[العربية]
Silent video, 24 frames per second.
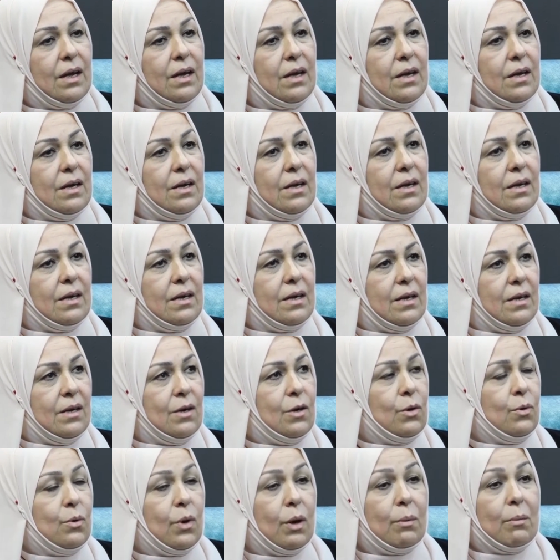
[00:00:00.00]
آه،
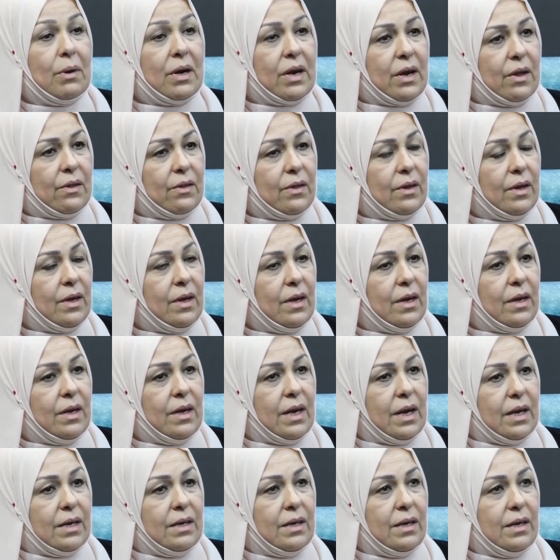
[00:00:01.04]
هو مرض
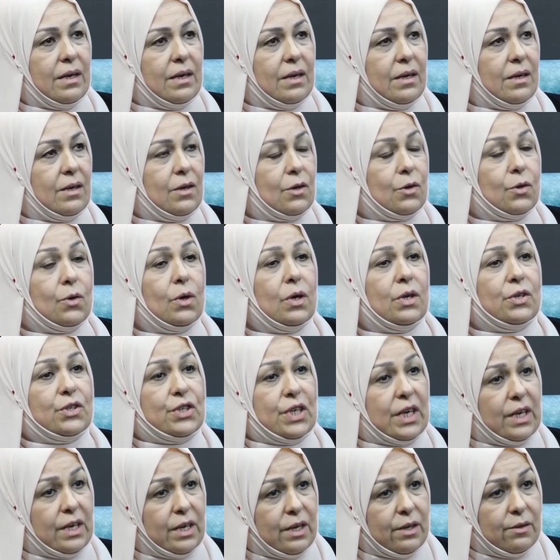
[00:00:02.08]
يعني كل
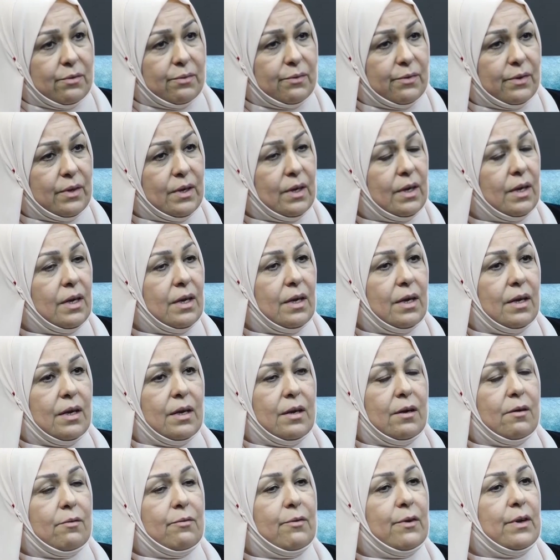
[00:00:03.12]
شريف
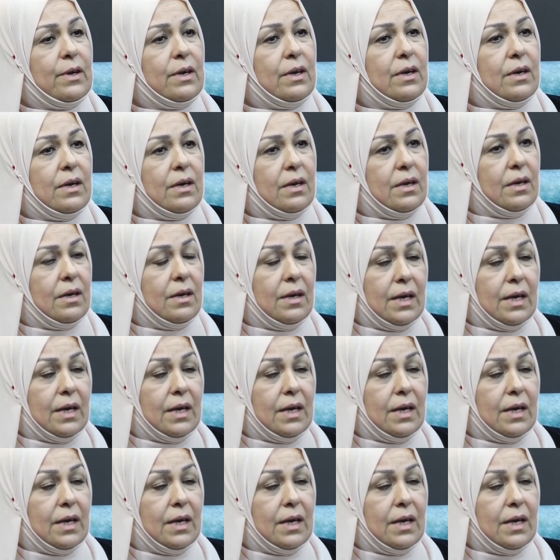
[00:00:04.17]
آه، في